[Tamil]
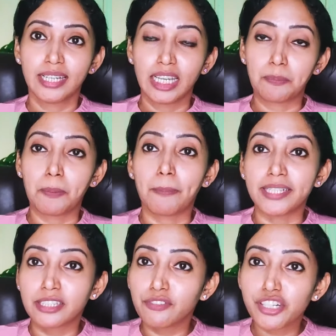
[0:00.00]
இப்போ
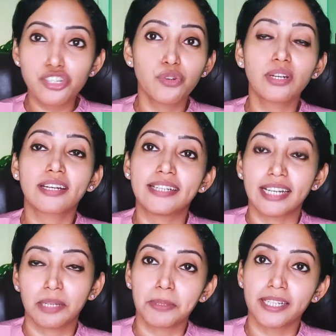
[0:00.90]
பத்து வருஷம் உங்களுக்கு
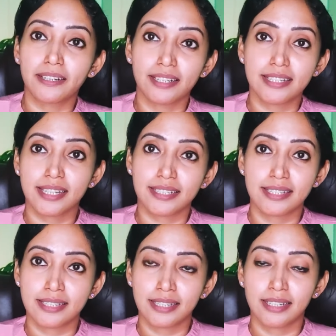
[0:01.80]
டிலே பண்ணியிருக்காரு
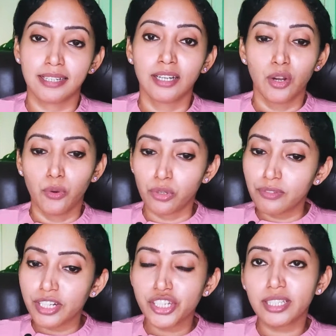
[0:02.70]
சக்ஸஸை ஒரு
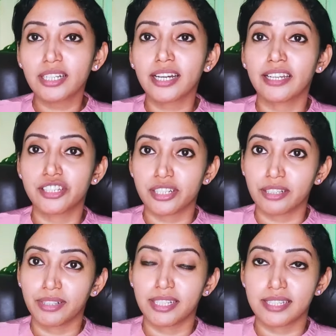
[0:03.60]
வருஷத்துல கிடைச்சிருக்க
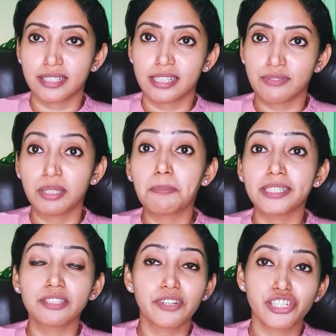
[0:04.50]
வேண்டிய சக்சஸ் வந்து
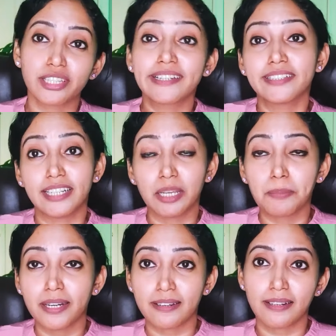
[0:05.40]
பத்து வருஷத்துல டிலே
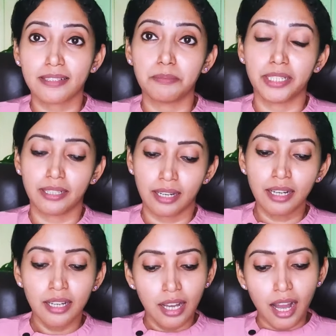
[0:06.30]
பண்றாரு அப்படின்னா
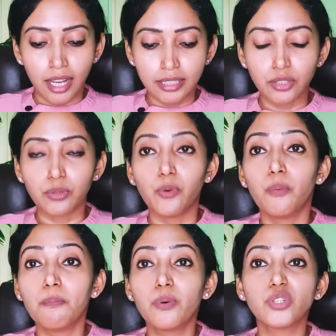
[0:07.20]
அந்த
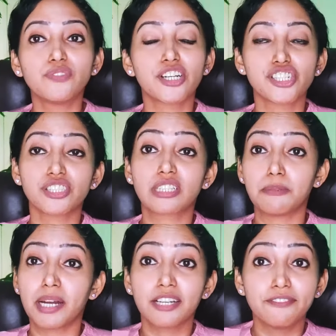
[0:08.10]
ஒன்பது
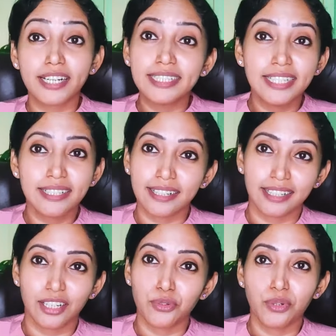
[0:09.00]
வருஷத்துக்குமான வட்டி இருக்கு
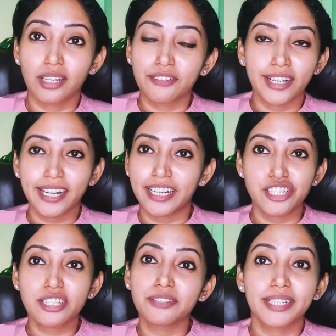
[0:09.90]
இல்லையா உங்களுக்கு
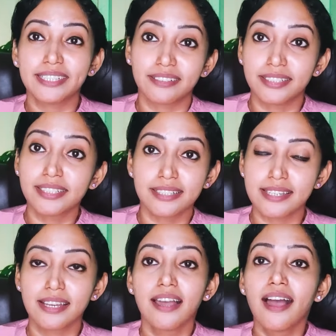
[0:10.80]
கிடைச்சிருக்க வேண்டிய ரிட்டர்ன்ஸ்
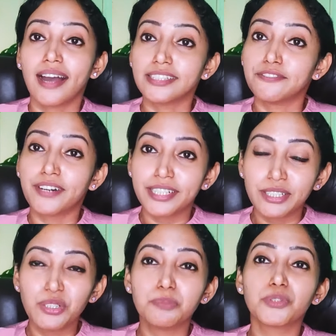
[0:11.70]
அதை
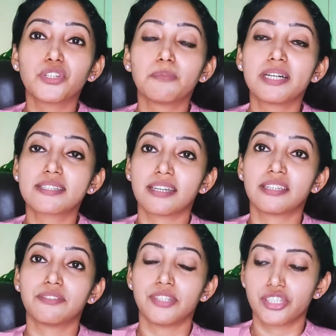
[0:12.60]
வட்டியும் முதலுமா
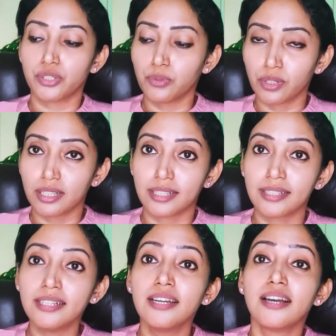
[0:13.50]
சேர்த்து வச்சு உங்களுக்கு
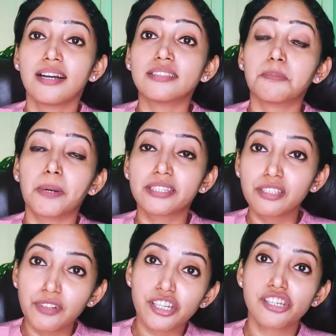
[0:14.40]
அந்த பத்து
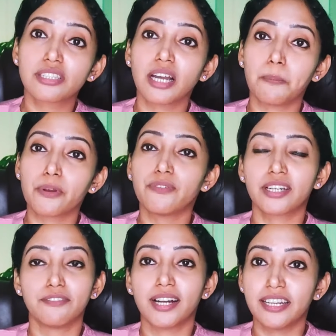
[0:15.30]
வருஷத்துக்கு அப்புறம் வர
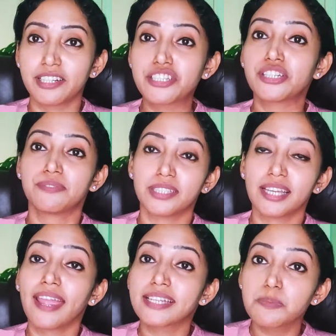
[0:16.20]
வளர்ச்சி வந்து
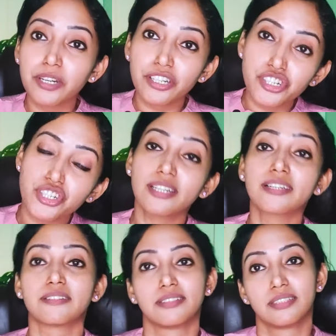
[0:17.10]
எக்ஸ்பனென்ஷியல்
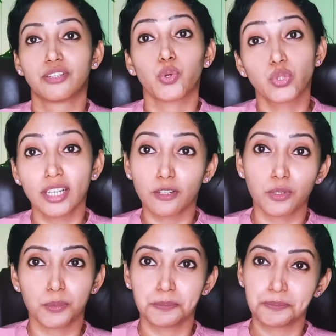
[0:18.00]
குரோத்தா
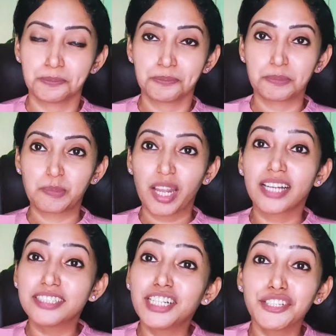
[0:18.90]
இருக்கும்
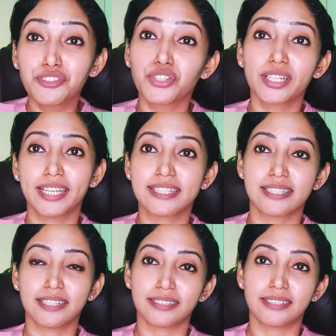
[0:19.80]
அதுதான் இவரோட கேஸ்ல
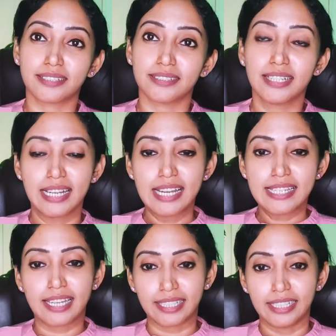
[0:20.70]
இருந்திருக்கு
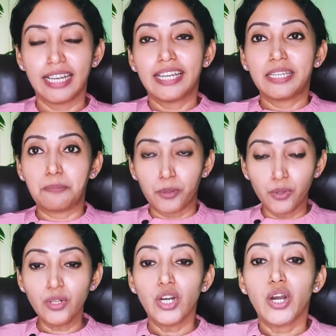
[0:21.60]
சரி இப்போ
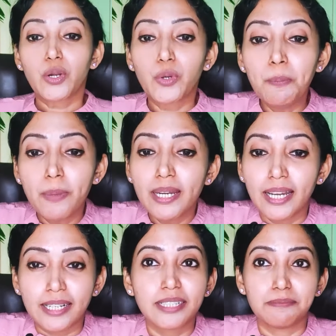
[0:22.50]
கும்ப
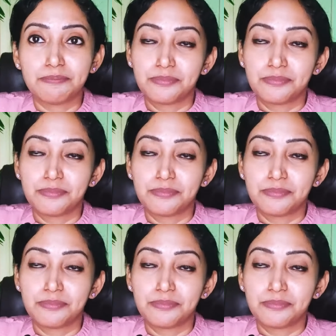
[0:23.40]
லக்னம்